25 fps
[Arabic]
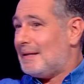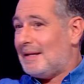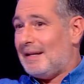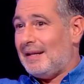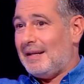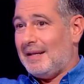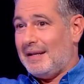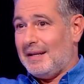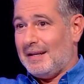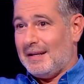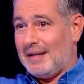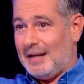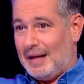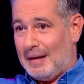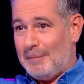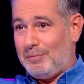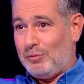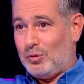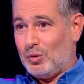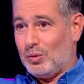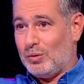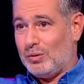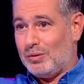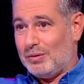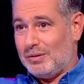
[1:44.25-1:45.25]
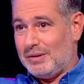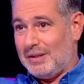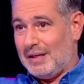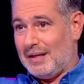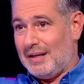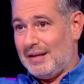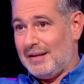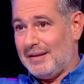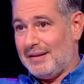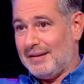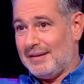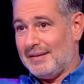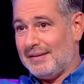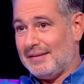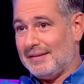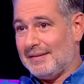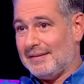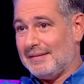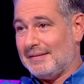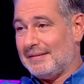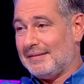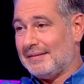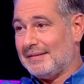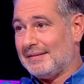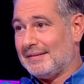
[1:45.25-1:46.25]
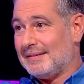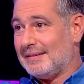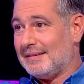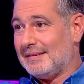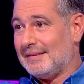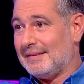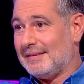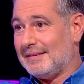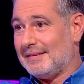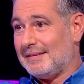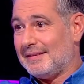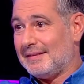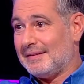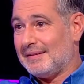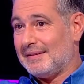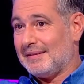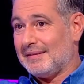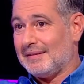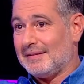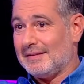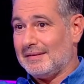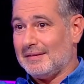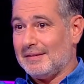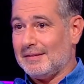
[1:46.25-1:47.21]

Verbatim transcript: اللي لعبته يلي آه،